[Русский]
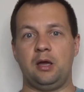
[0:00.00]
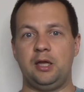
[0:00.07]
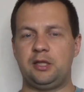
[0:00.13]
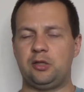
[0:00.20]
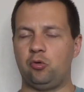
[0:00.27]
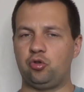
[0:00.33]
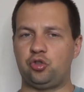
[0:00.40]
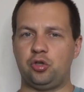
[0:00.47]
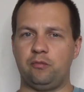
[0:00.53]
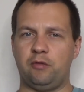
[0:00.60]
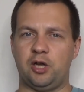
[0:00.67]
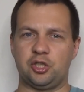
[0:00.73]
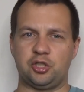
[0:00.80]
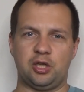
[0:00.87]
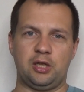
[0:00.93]
Это очень
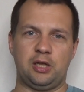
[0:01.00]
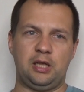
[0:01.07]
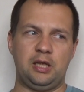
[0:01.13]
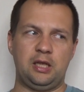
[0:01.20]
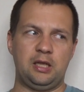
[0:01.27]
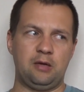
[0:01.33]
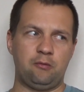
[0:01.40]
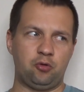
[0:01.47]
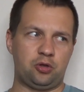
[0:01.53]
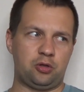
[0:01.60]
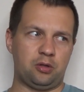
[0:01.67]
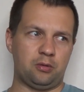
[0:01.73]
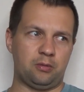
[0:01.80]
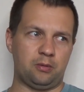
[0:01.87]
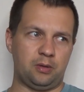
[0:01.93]
важно. И я вот
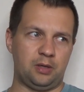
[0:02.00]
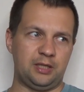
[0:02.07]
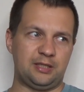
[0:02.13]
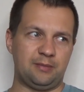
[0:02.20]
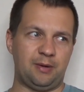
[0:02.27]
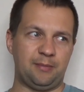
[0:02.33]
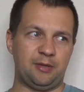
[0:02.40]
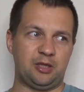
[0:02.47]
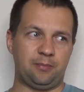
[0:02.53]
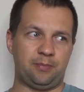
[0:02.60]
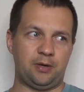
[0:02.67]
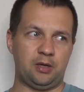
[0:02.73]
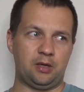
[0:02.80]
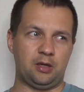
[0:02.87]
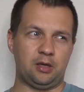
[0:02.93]
э, эти моменты
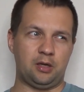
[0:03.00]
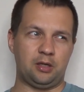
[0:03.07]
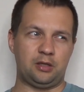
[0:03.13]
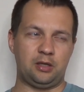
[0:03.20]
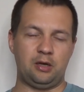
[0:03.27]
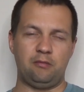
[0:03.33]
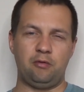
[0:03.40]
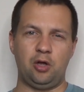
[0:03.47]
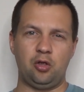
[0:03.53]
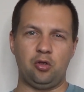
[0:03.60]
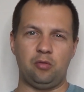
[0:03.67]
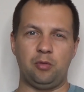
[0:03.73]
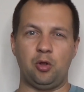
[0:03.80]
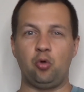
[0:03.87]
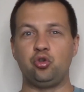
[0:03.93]
преодолеваю,
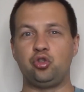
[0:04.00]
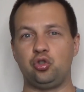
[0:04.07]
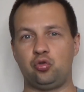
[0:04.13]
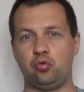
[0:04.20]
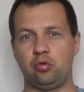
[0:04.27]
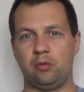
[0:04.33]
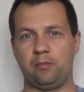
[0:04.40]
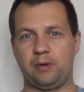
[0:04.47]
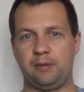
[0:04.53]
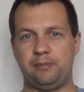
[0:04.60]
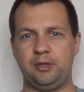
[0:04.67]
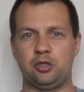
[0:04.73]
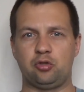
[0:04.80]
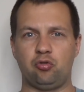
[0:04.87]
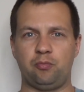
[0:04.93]
и мне очень трудно
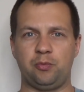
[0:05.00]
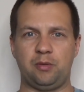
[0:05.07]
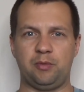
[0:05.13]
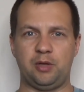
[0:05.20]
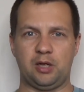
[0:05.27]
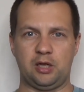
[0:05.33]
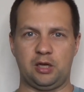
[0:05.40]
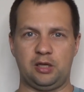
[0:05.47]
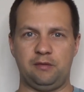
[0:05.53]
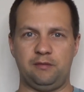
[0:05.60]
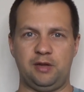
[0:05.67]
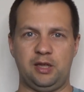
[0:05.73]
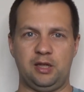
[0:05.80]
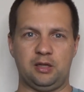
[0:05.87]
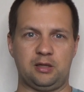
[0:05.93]
пробить, кто бы на меня как не
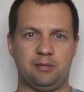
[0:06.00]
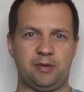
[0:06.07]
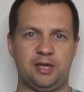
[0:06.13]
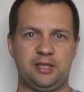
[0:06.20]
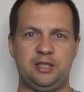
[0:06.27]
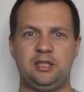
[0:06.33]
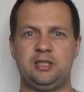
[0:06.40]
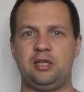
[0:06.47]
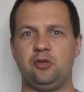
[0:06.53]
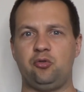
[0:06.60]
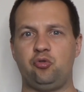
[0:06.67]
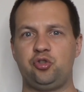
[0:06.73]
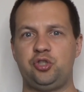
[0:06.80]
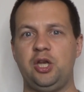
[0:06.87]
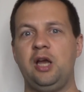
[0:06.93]
влиял, там родители,
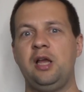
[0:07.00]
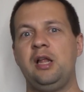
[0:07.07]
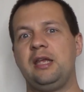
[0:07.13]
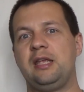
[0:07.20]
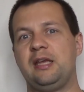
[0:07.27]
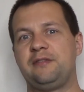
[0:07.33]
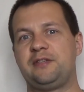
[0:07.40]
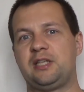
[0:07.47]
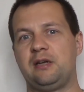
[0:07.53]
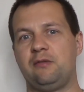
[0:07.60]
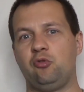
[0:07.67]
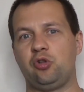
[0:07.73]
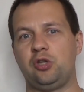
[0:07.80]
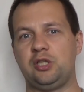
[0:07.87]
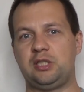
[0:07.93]
друзья. Я все
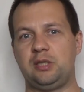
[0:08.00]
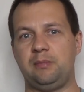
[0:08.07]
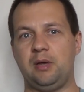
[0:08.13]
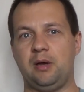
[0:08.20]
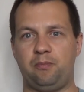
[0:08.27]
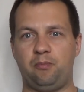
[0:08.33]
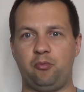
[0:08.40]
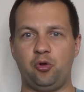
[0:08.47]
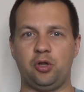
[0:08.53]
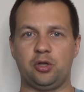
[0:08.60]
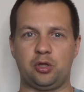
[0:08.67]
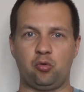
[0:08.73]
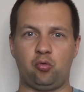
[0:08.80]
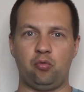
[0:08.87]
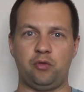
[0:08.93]
равно для себя понял
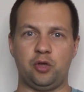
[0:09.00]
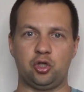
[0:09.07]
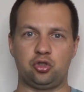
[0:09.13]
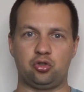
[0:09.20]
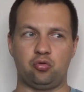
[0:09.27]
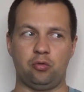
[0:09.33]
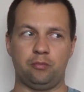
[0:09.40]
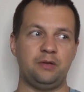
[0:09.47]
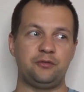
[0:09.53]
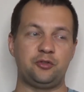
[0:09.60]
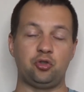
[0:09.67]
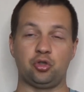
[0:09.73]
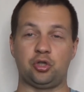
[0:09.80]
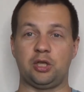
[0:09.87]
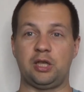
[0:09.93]
такую вещь, что
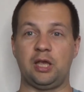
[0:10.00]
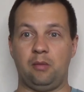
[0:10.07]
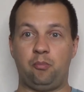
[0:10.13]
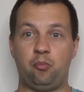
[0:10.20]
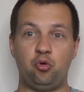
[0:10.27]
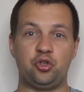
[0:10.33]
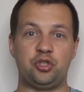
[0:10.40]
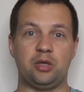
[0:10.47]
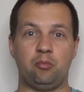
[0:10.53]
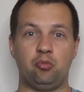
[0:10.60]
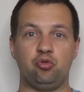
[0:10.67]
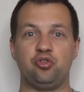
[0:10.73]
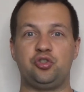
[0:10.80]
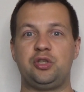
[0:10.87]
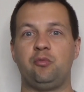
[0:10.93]
все-таки пусть я
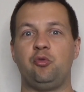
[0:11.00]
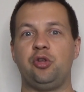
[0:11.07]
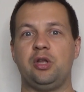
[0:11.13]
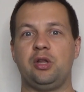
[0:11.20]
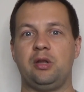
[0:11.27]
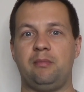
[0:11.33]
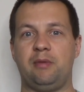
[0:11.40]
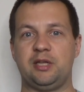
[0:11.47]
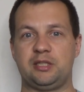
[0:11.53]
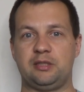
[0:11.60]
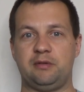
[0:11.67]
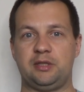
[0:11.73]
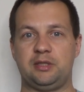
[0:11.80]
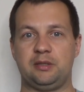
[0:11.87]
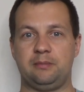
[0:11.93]
буду сегодня
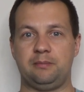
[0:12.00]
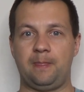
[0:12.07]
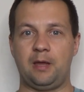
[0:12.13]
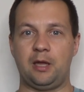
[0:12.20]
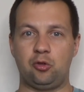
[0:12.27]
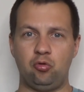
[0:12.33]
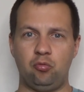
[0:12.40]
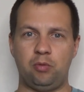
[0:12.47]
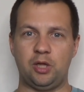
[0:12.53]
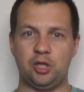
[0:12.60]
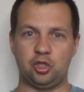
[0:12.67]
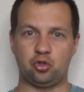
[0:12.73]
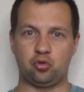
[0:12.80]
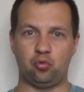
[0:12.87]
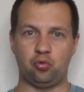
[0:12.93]
намазывать одну
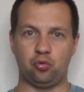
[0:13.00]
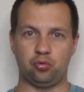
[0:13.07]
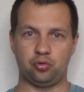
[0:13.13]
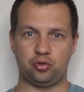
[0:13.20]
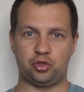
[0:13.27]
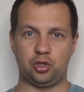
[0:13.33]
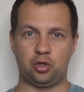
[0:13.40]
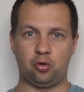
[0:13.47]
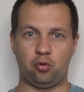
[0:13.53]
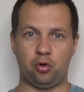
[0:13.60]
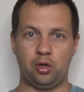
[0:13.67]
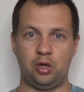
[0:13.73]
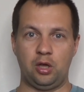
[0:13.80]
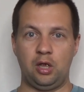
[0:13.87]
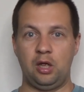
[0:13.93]
баночку с икрой,